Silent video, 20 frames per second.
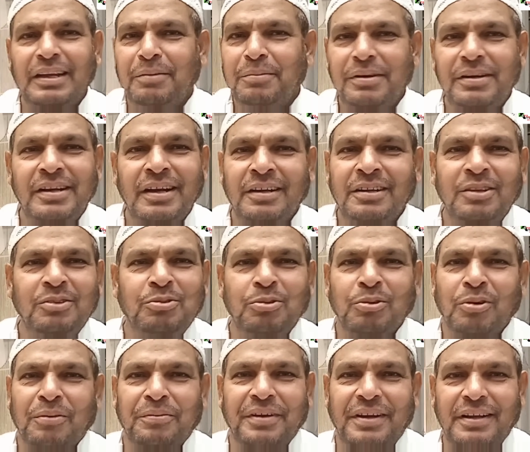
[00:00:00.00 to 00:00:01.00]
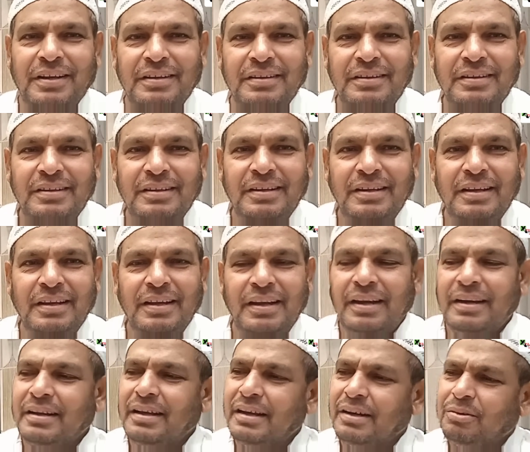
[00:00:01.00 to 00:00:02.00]
ইমিডিয়েট কিছু হবে না
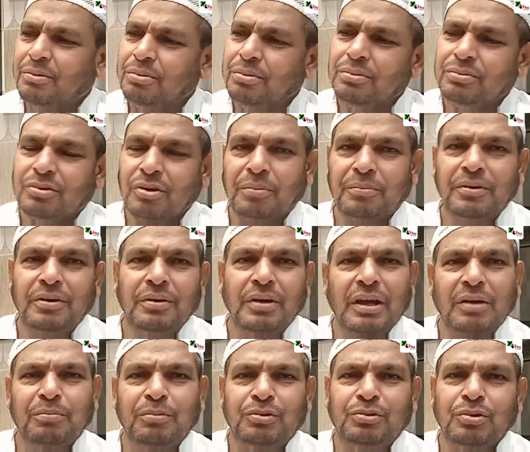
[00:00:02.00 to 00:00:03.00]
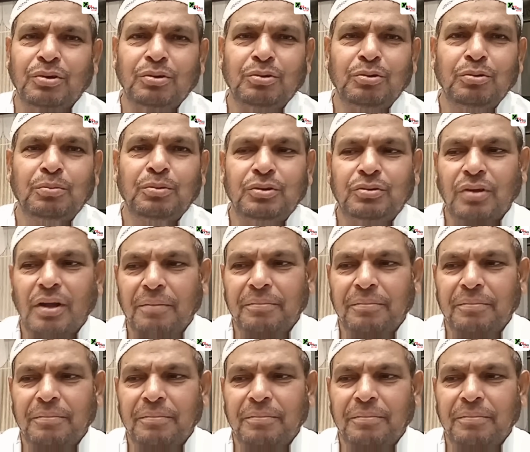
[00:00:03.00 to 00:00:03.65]
এটা একটু সময় এক বছর দু বছর